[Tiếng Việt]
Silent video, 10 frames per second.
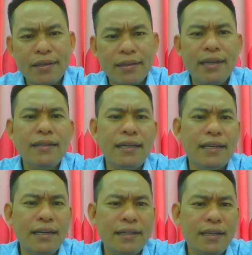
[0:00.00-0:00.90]
thế thì
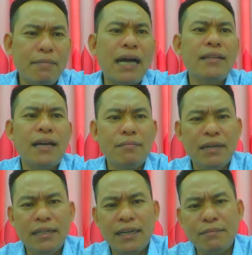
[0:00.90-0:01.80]
coi như là bản thân
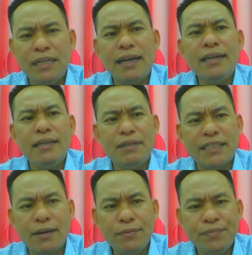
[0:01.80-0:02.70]
mình cái mình lấy gì mình
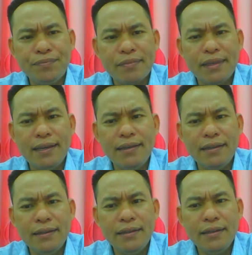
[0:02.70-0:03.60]
sống đấy
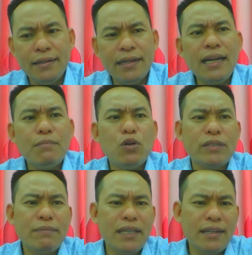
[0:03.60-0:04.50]
đấy là một
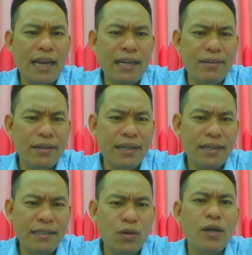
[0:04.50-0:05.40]
trong những cái gọi là
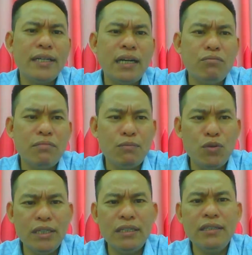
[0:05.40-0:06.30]
cái ngoài không mà
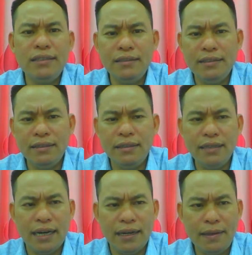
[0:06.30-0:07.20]
muốn hướng hướng hướng hướng
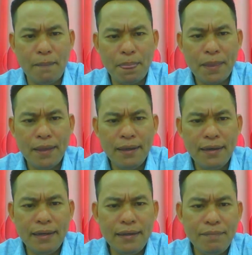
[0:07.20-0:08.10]
lợi
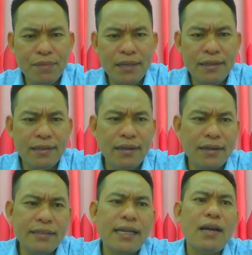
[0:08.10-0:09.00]
đấy giờ
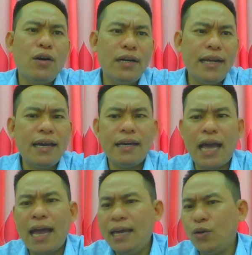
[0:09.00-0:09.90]
cái xã hội này
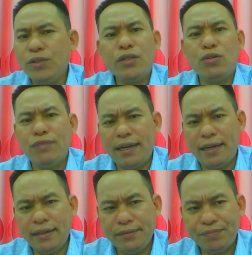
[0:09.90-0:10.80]
ai cũng như con ven hết